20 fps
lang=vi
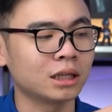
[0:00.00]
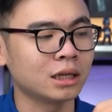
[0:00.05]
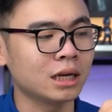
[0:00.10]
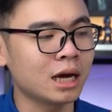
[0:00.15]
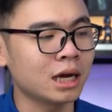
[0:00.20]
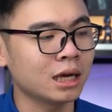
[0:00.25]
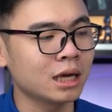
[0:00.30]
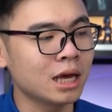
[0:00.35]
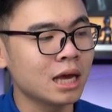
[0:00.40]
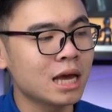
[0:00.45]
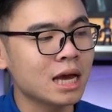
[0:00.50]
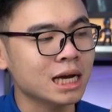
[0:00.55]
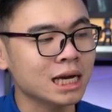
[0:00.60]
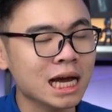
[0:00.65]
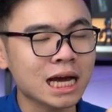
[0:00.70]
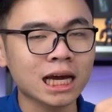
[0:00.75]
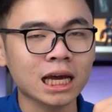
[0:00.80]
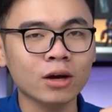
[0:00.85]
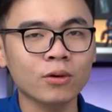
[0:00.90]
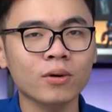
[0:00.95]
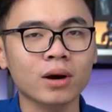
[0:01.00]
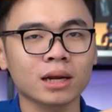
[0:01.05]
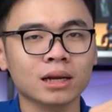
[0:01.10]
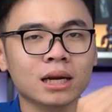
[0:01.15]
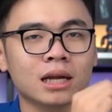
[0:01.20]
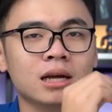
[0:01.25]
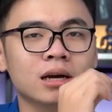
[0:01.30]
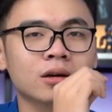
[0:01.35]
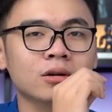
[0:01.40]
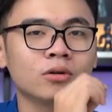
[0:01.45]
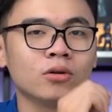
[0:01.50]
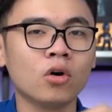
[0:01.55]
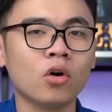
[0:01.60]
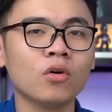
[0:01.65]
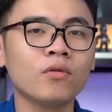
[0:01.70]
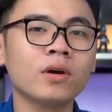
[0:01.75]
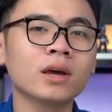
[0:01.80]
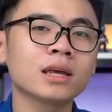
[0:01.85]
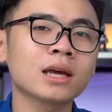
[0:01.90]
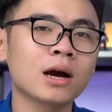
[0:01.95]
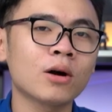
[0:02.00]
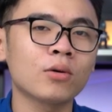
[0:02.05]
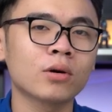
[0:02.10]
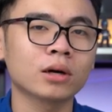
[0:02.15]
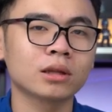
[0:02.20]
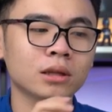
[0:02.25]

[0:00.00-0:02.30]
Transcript: thì đây các cánh quạt đã được nối với nhau,